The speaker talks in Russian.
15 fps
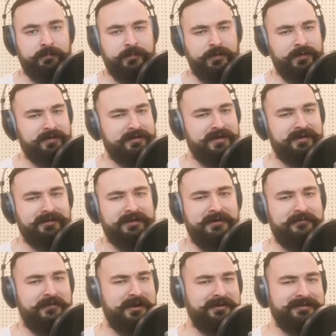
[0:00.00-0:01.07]
И
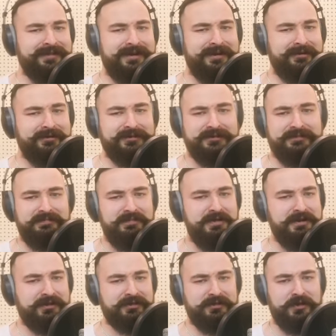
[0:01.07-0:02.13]
когда война и
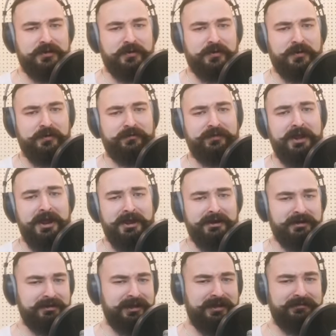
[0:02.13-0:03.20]
смерть и кровь,
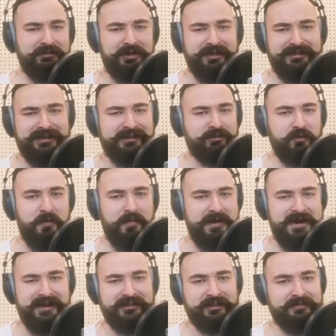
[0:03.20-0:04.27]
главное на том
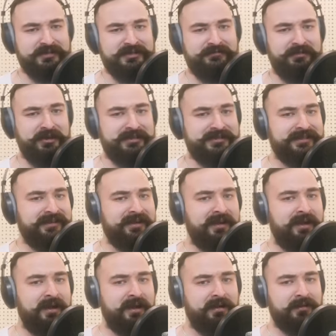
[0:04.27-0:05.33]
и этом свете,
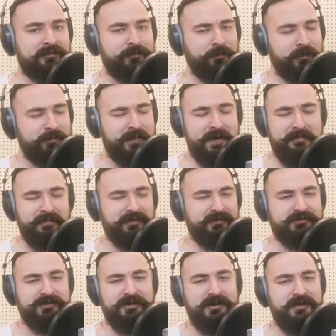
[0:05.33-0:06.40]
толпы
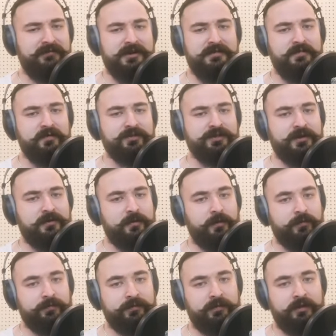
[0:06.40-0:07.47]
молчаливых
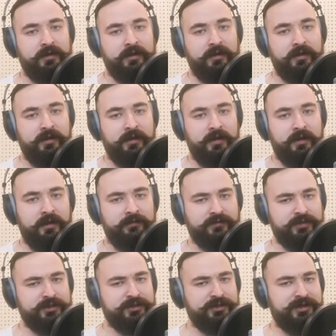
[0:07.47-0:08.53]
мужиков в
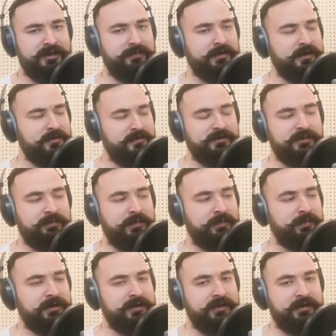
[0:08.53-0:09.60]
тишине проходят по
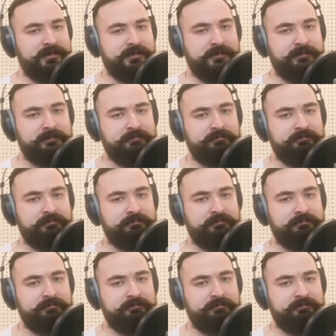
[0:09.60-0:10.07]
планете.